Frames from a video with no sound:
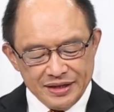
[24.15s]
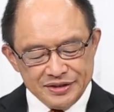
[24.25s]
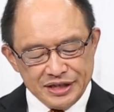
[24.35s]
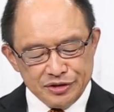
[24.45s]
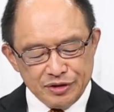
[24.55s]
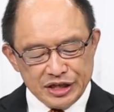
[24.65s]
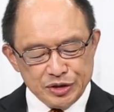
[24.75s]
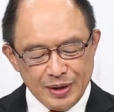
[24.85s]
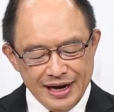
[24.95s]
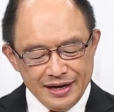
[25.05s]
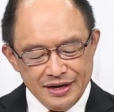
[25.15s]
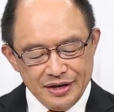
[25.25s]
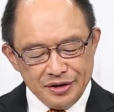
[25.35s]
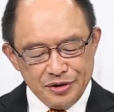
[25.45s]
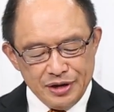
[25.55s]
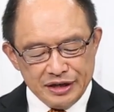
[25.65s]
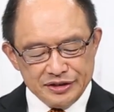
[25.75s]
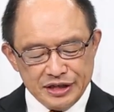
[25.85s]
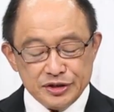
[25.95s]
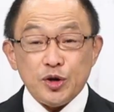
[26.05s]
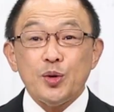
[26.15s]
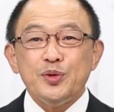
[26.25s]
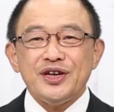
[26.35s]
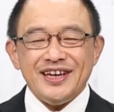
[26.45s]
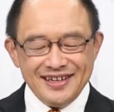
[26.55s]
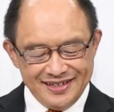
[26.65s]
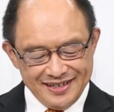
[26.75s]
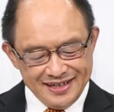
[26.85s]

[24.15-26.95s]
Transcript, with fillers: 聖書の箇所は旧約聖書呼ぶ記